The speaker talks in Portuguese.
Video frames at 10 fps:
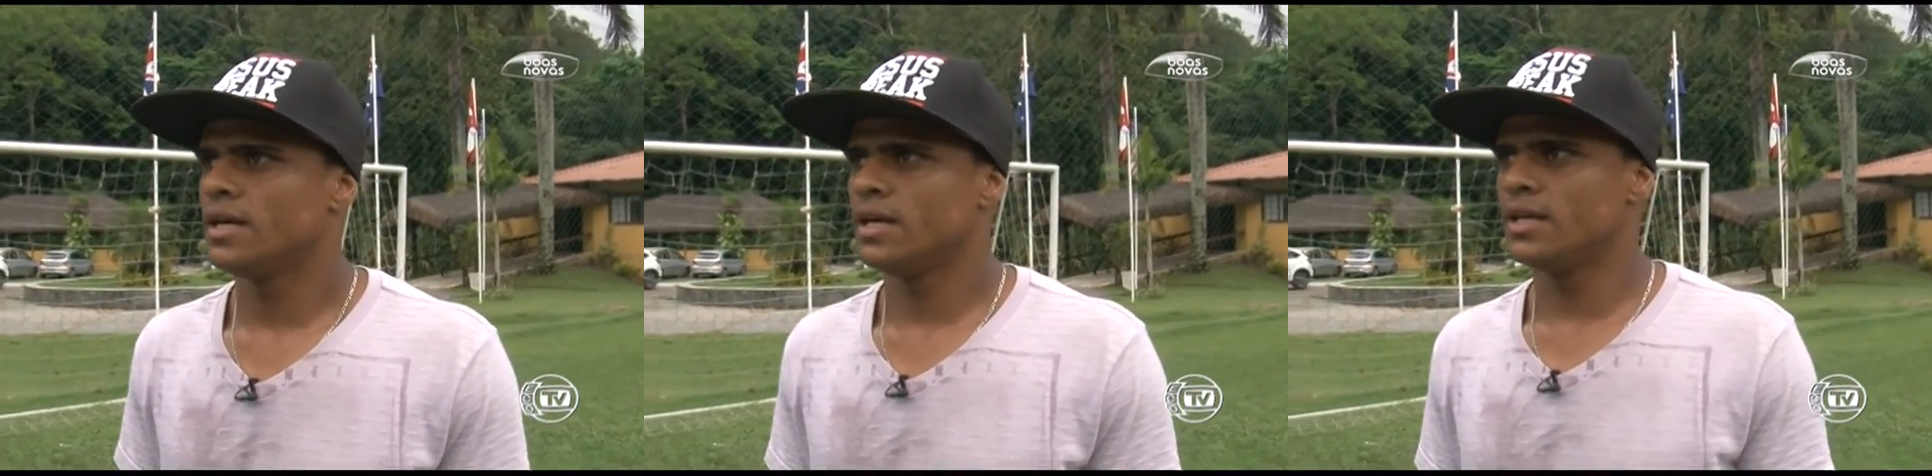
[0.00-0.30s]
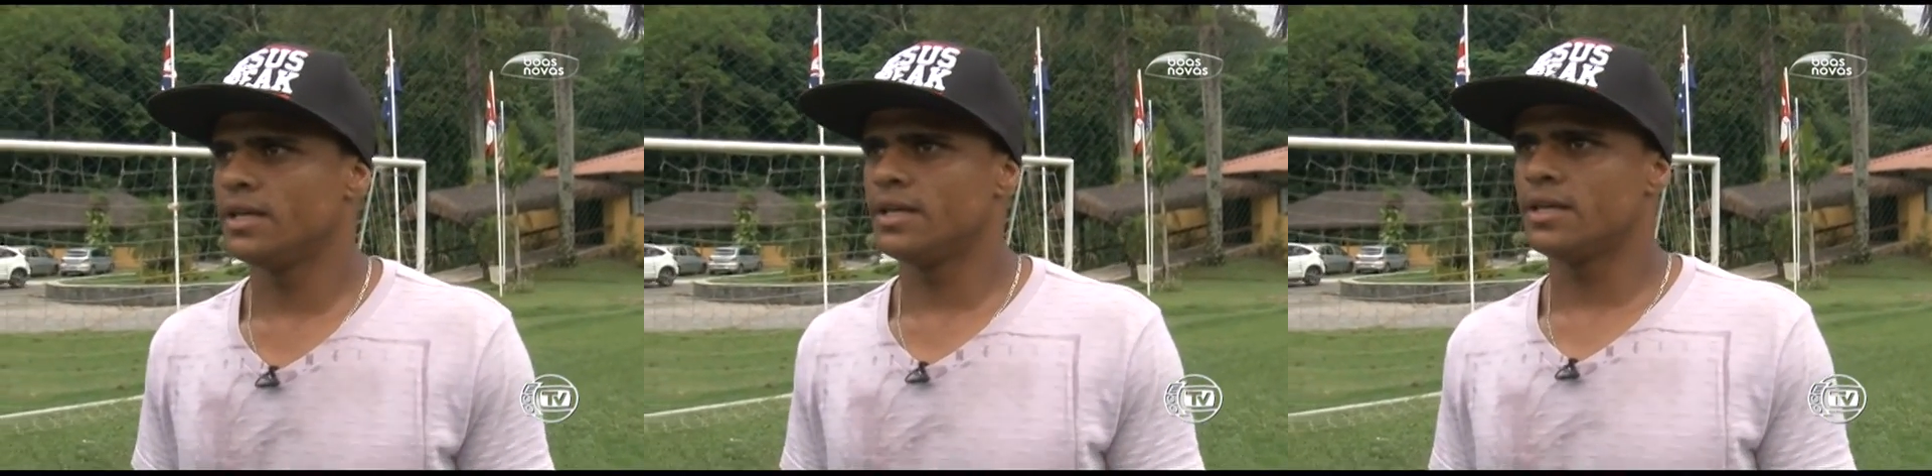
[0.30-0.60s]

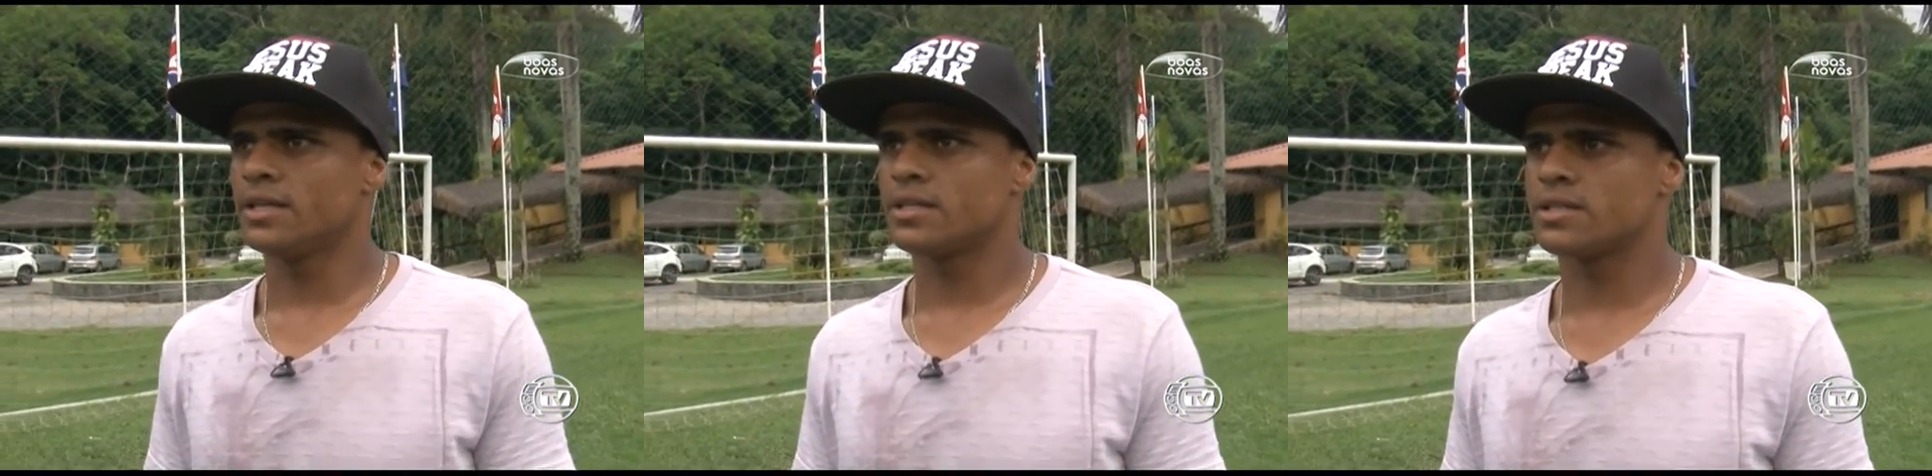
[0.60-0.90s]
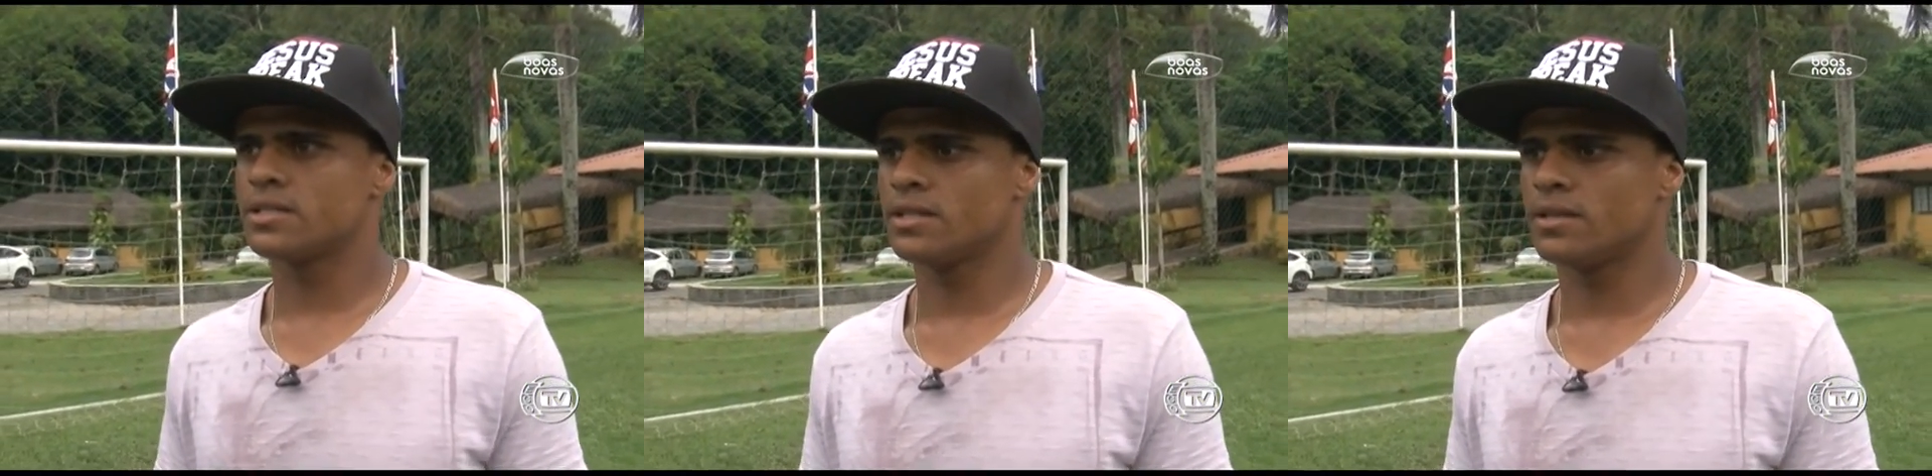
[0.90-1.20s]

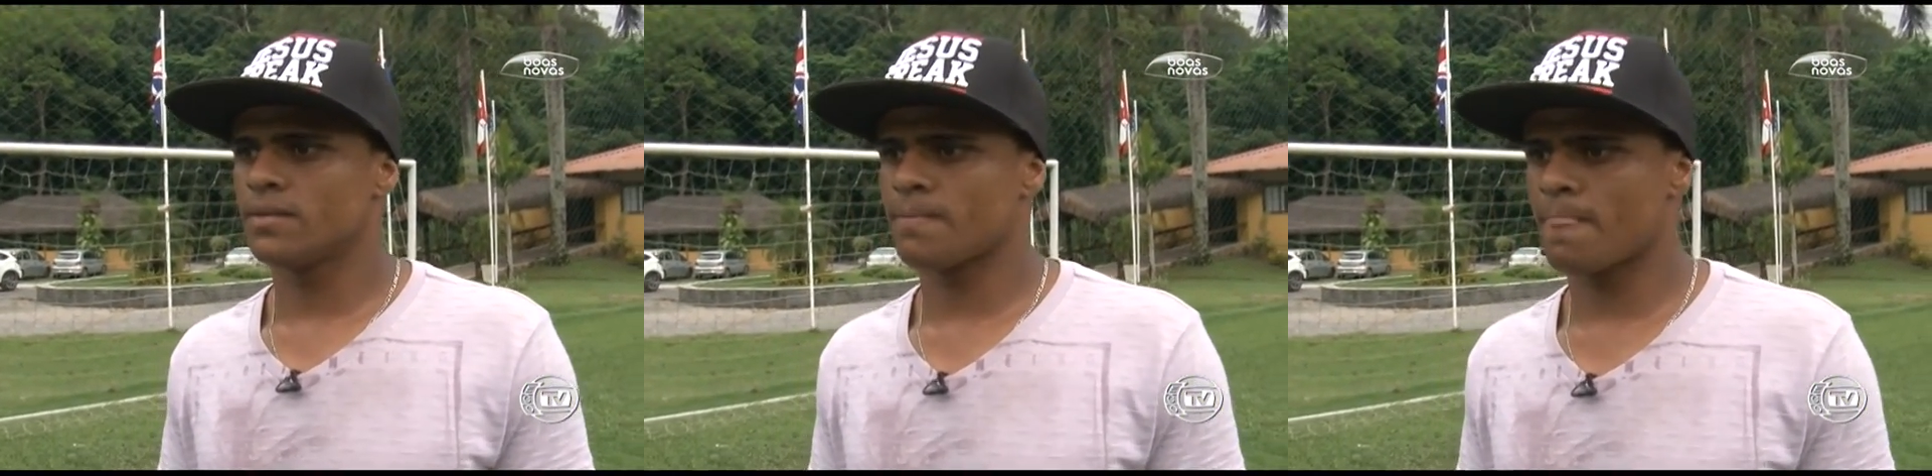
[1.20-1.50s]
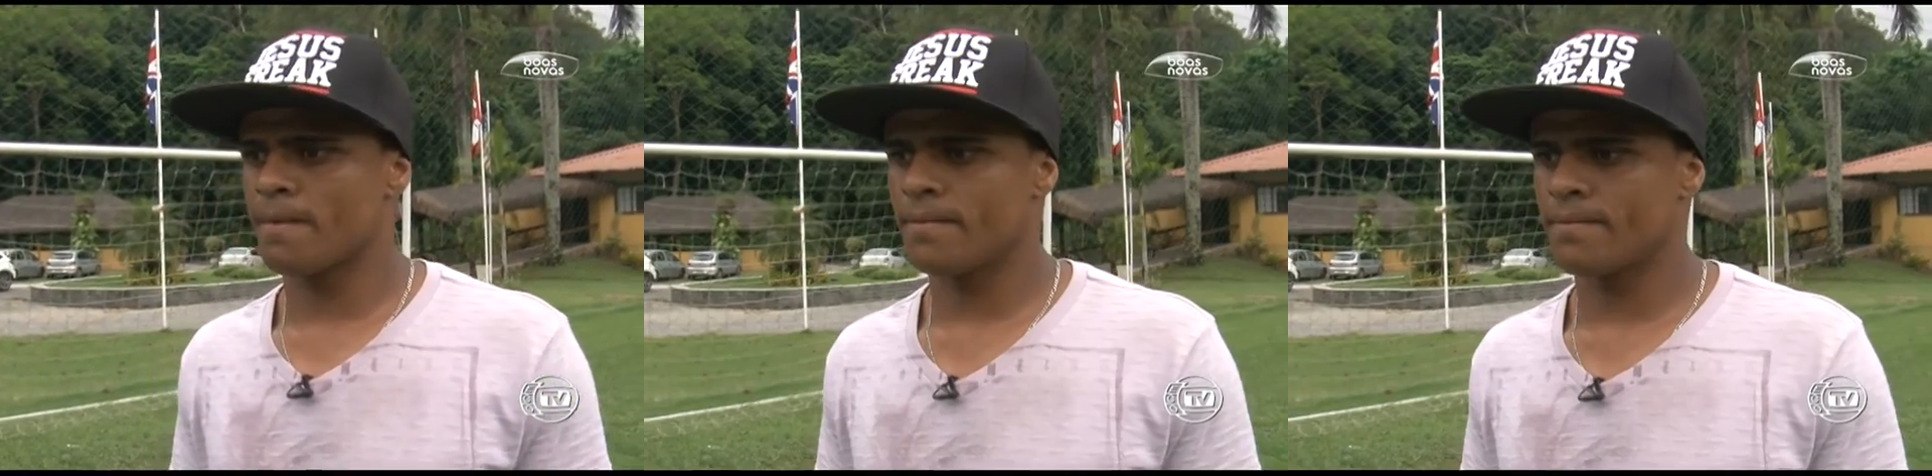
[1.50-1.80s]
Eles
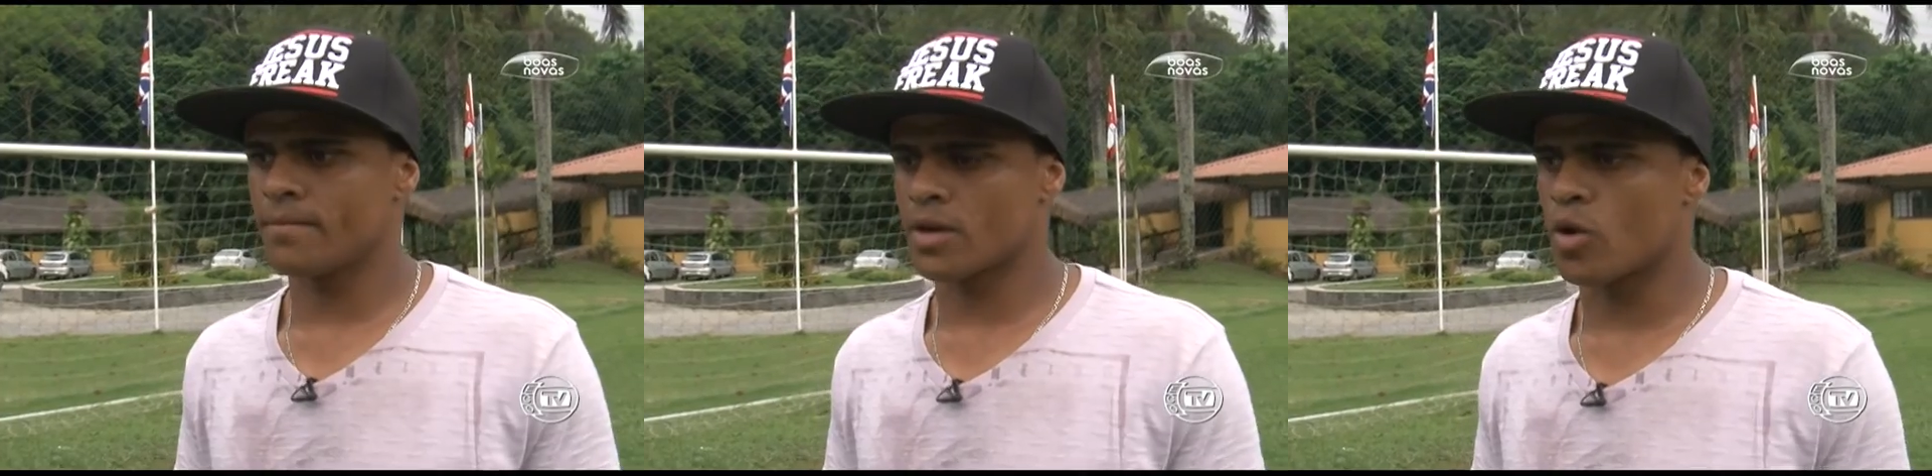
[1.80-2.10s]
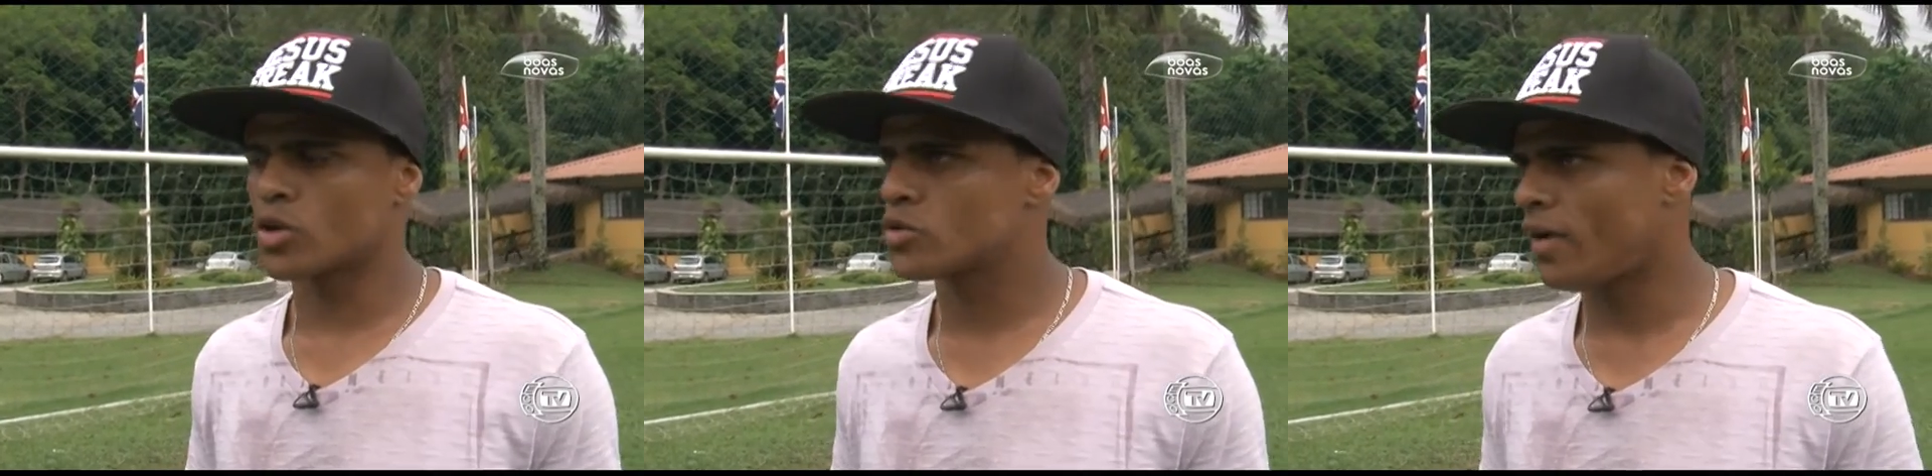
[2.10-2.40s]
é
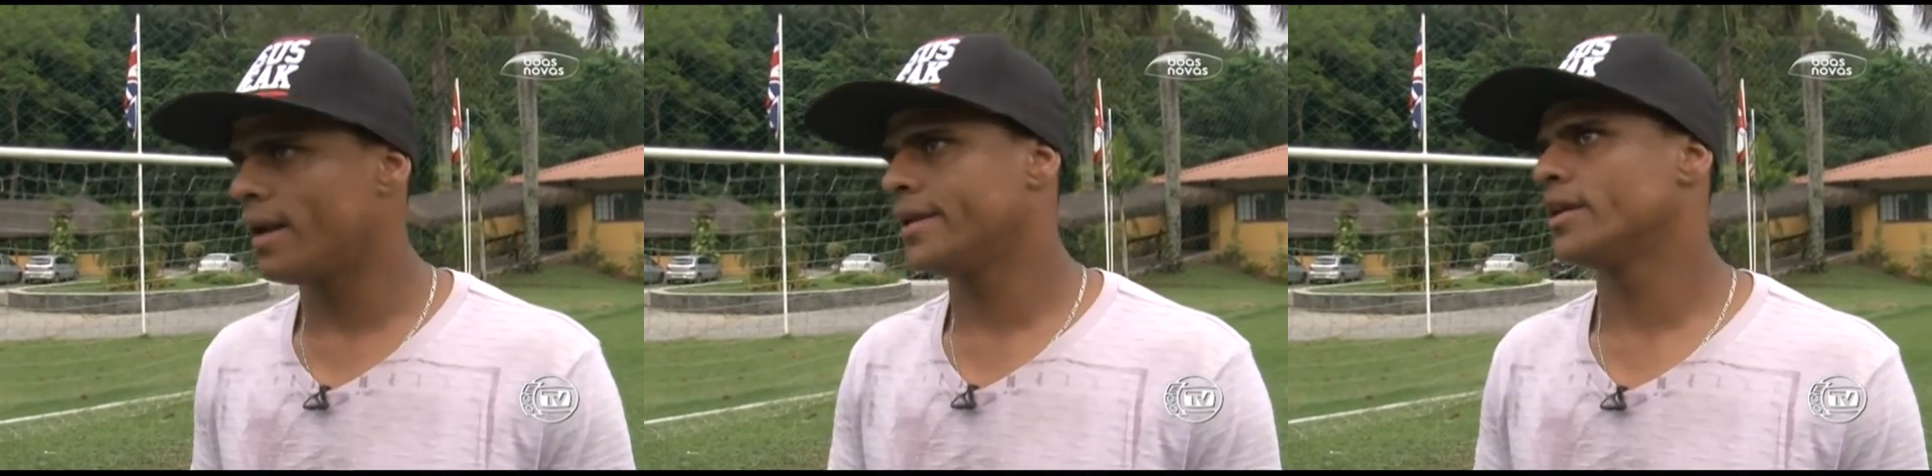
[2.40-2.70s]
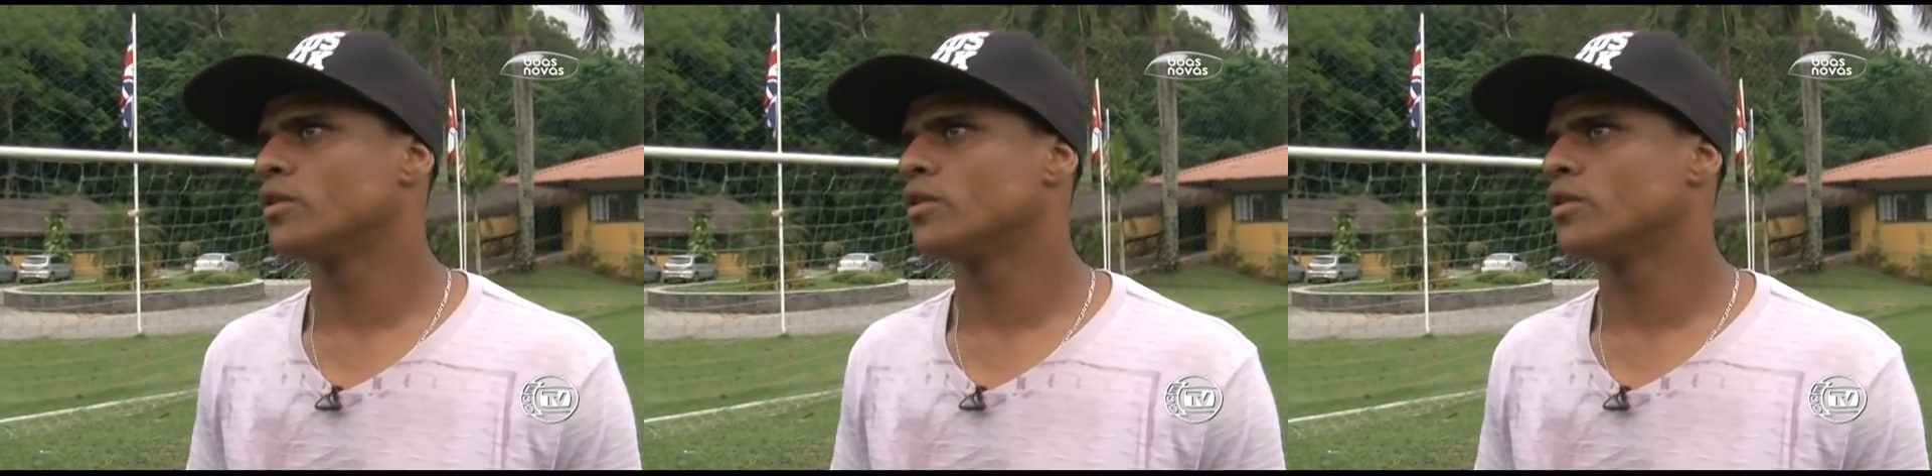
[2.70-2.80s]
igual eu te falei, né?